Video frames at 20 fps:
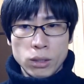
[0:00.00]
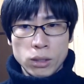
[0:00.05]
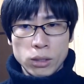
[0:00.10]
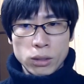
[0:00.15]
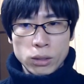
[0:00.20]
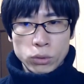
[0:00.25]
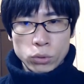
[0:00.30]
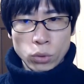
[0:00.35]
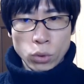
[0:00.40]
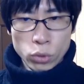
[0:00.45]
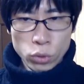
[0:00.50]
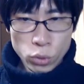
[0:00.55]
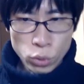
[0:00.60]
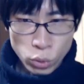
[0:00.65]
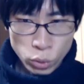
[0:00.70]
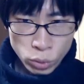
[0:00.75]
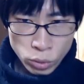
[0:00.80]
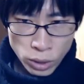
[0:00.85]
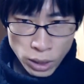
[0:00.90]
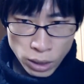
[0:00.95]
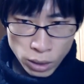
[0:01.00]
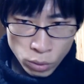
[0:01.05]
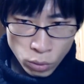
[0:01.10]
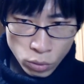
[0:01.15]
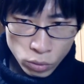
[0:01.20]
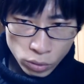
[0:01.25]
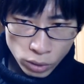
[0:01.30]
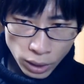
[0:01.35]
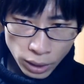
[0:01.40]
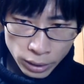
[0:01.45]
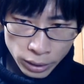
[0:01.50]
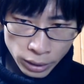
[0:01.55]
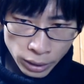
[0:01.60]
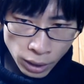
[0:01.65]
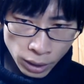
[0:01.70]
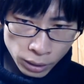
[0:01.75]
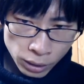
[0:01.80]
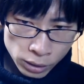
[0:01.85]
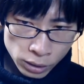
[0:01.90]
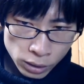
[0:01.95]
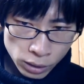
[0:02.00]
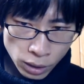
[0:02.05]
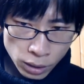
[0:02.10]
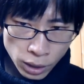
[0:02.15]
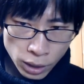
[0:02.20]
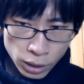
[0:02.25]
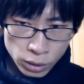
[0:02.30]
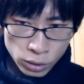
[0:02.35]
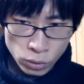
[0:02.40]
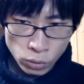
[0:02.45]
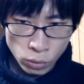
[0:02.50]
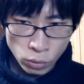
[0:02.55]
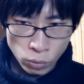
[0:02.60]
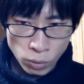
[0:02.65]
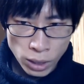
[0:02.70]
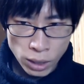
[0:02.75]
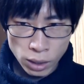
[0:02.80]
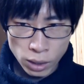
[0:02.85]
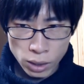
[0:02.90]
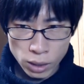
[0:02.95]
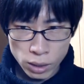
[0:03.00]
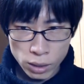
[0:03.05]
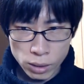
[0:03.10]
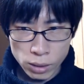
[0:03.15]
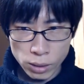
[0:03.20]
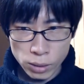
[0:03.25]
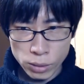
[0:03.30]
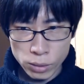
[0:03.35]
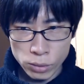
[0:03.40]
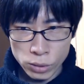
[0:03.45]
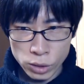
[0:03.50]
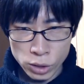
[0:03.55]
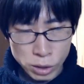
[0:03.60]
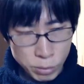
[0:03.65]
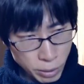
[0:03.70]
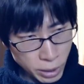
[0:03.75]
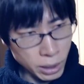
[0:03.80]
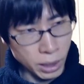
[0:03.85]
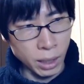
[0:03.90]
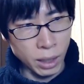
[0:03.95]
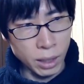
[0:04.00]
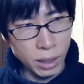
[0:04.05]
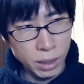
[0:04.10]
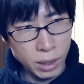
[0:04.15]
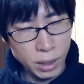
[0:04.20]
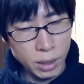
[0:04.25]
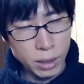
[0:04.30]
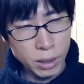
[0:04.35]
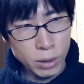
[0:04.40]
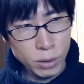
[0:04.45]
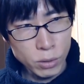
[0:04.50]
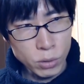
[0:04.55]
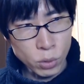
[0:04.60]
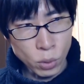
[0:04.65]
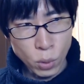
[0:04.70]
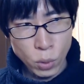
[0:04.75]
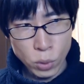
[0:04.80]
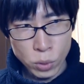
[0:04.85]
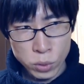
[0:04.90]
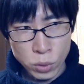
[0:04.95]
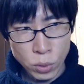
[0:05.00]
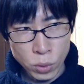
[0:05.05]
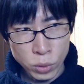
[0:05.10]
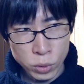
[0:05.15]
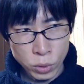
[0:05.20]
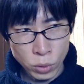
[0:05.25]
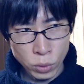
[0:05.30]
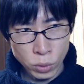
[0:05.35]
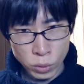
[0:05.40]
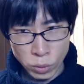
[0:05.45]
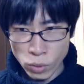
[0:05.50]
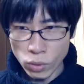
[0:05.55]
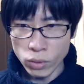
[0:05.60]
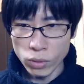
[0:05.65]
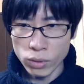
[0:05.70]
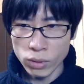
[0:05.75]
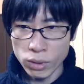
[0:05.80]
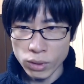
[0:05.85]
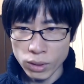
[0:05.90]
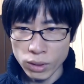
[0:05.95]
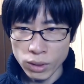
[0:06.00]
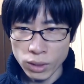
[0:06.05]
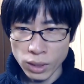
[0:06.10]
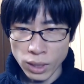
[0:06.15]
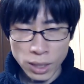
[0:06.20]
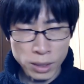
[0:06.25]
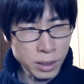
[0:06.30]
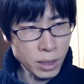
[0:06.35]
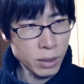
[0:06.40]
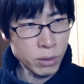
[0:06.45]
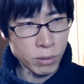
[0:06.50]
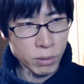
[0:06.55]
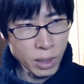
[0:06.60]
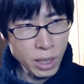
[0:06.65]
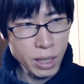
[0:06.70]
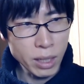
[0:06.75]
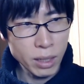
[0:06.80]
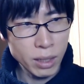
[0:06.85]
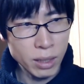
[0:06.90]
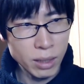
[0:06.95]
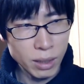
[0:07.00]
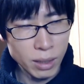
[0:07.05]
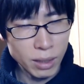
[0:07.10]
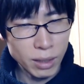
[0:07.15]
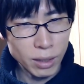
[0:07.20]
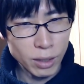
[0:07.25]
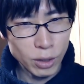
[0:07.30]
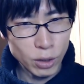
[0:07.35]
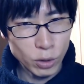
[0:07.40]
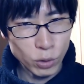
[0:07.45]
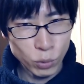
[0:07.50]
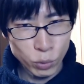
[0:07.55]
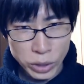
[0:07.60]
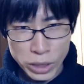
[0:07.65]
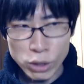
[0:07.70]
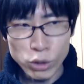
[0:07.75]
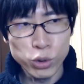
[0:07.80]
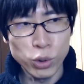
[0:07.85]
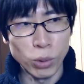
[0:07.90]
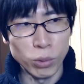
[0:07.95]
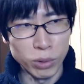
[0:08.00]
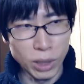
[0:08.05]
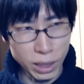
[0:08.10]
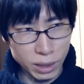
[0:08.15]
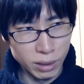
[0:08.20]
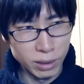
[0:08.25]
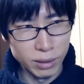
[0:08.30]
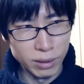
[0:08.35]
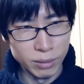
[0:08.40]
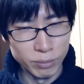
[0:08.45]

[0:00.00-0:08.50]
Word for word: ということで今回話した内容は全て想像上の仮説でフィクションです。